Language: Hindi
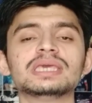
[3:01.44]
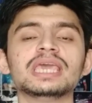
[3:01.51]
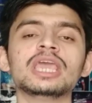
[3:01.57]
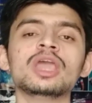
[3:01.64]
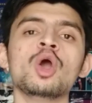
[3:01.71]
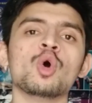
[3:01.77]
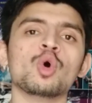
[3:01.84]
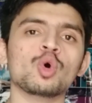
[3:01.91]
की
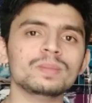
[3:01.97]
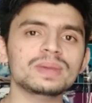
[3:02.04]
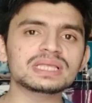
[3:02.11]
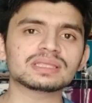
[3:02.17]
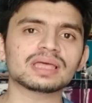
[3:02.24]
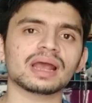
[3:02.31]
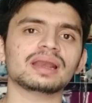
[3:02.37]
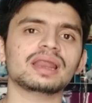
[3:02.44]

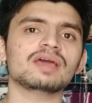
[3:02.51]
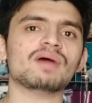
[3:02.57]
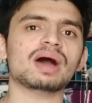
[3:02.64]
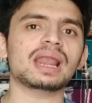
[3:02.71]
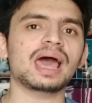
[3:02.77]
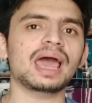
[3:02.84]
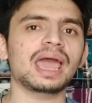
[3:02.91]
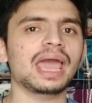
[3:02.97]
उम्मीद करने
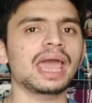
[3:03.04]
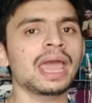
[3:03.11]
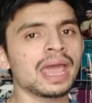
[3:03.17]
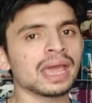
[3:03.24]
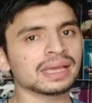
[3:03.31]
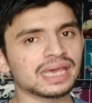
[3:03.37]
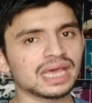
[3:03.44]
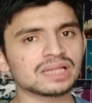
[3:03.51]
वाला है
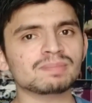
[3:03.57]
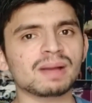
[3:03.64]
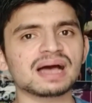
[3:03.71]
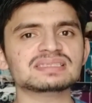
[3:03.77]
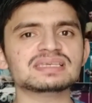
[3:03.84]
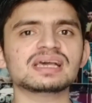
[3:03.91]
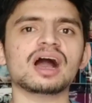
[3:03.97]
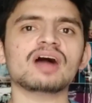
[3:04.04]

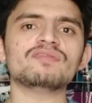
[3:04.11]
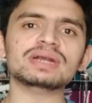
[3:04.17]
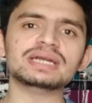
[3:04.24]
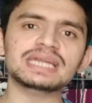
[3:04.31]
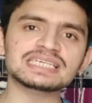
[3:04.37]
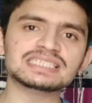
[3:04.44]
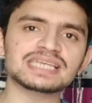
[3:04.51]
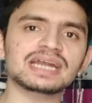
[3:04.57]
गेंदबाजी काफ़ी
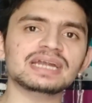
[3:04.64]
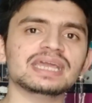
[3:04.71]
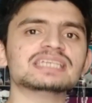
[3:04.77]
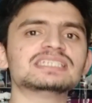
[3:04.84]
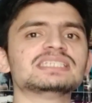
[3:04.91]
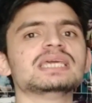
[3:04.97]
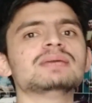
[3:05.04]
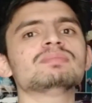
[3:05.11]
डिसेंट है
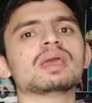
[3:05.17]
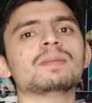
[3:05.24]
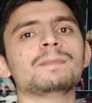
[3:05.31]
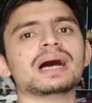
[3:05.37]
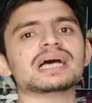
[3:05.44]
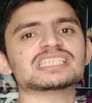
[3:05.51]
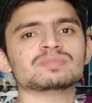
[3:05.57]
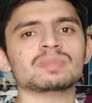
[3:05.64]
इस टीम के
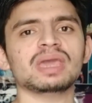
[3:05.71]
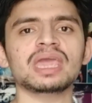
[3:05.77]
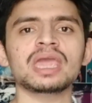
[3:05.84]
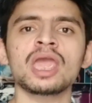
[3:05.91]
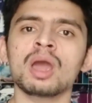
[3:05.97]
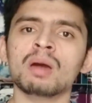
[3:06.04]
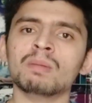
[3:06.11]
पास में